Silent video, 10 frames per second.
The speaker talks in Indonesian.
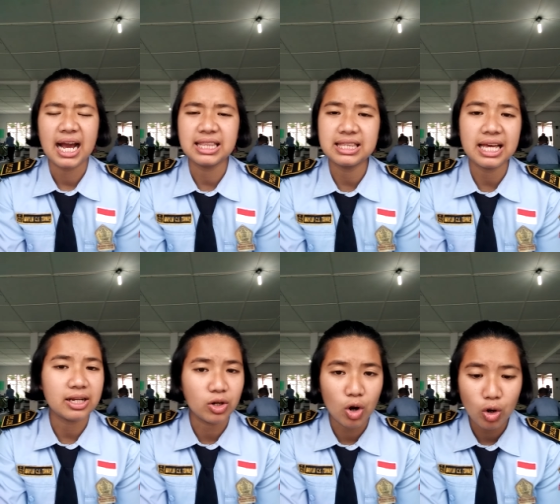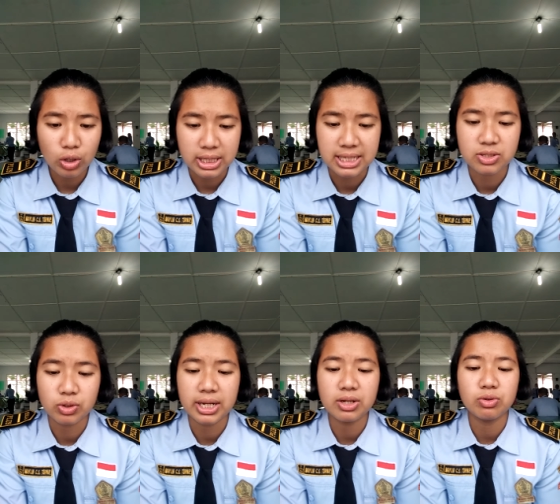Kata teknologi
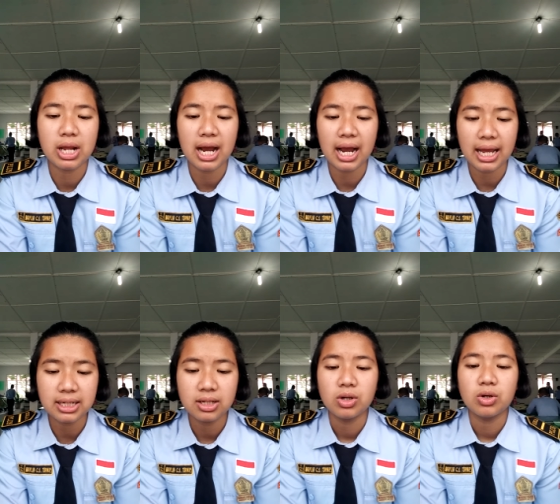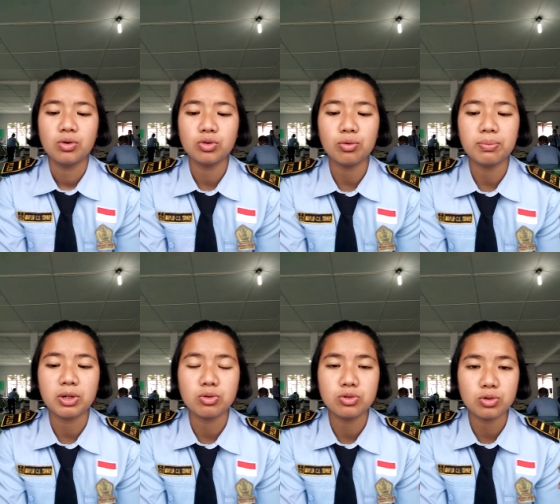juga digunakan untuk
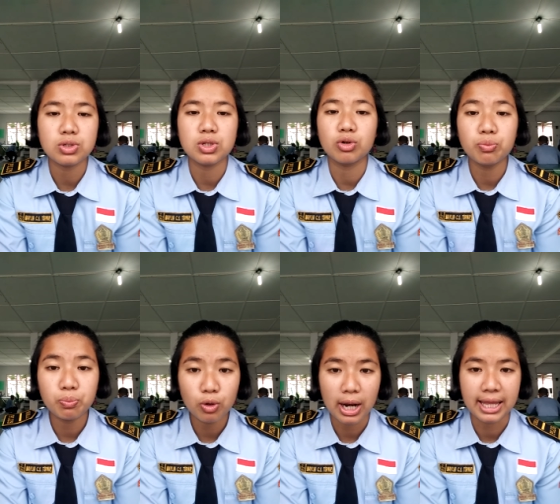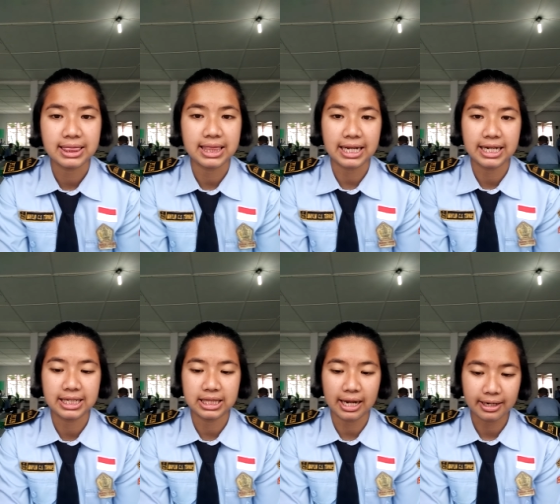merujuk sekumpulan
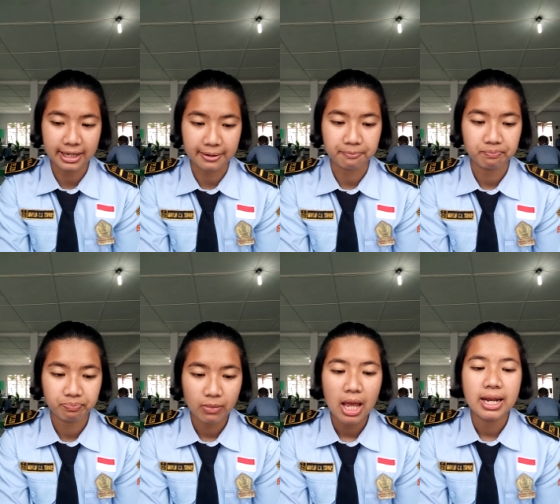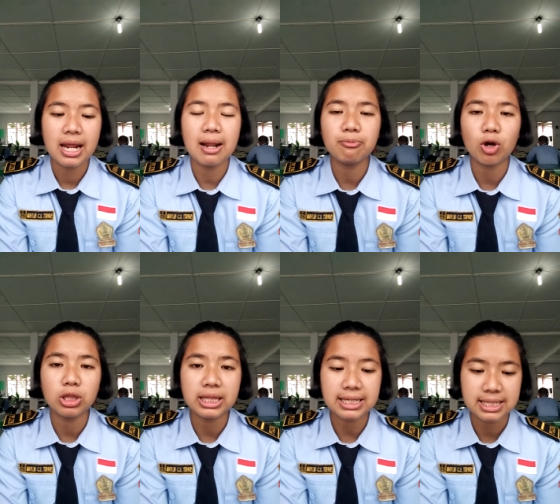teknik-teknik. Dalam
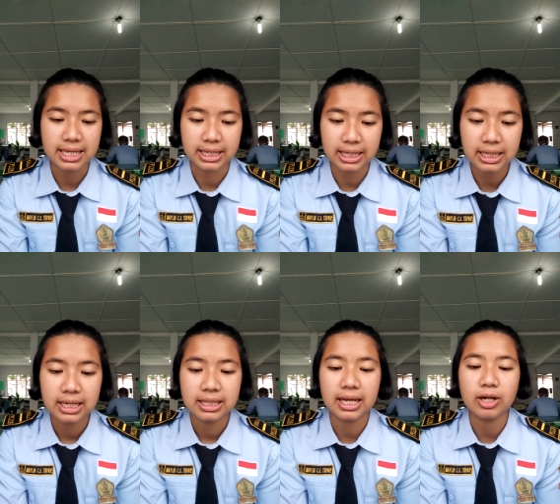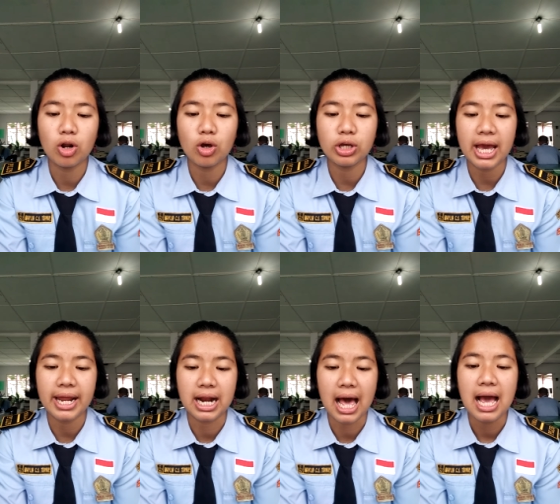konteks ini, teknologi
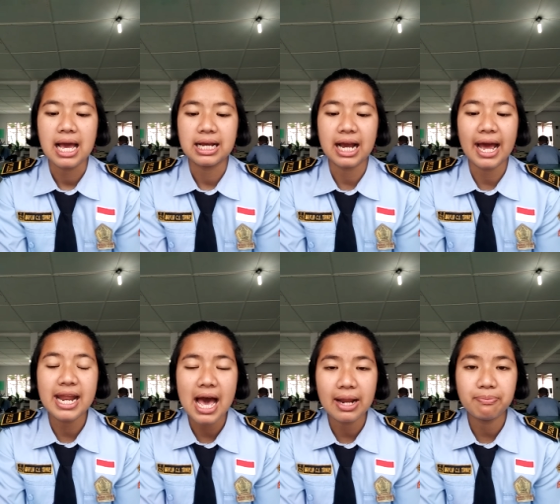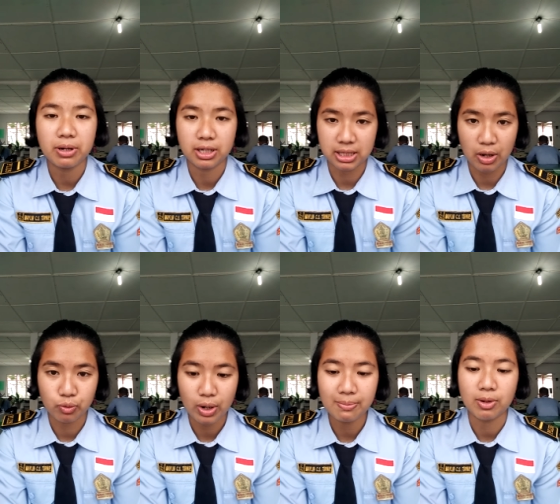adalah keadaan
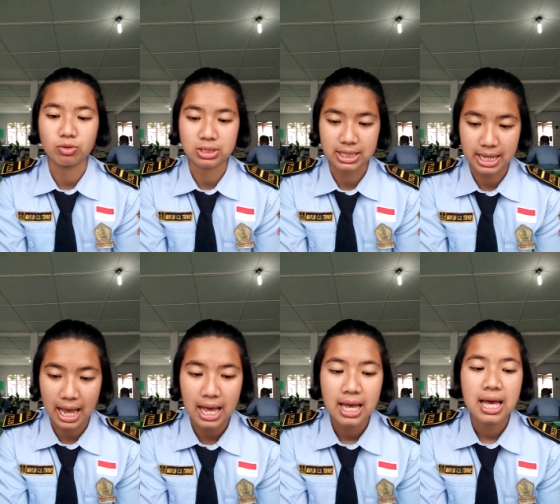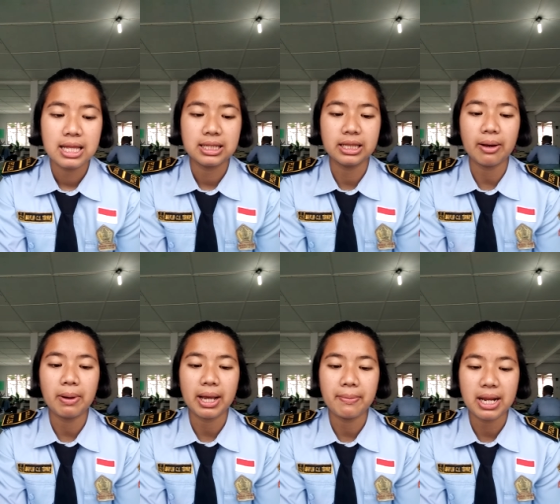pengetahuan manusia tentang
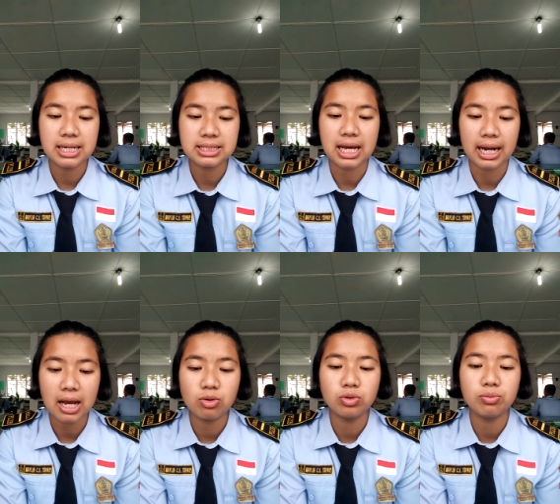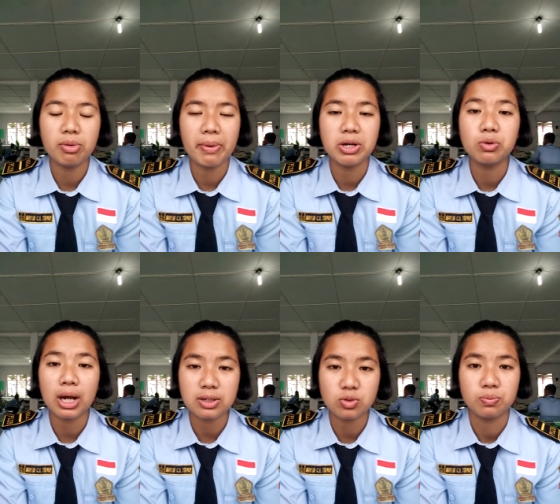bagaimana cara untuk
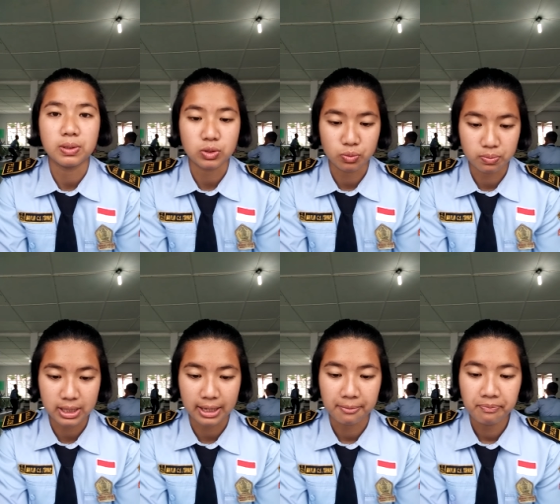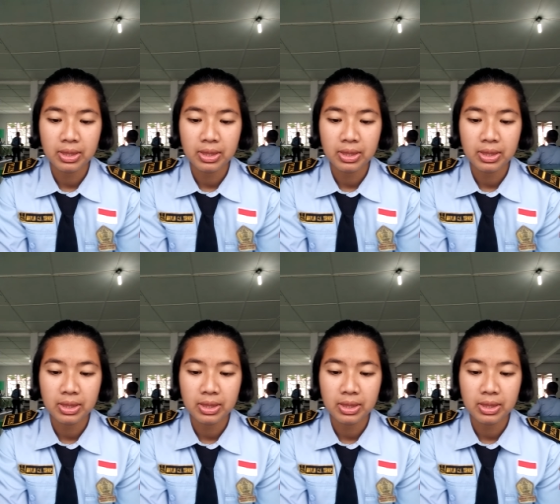memadukan sumber-sumber,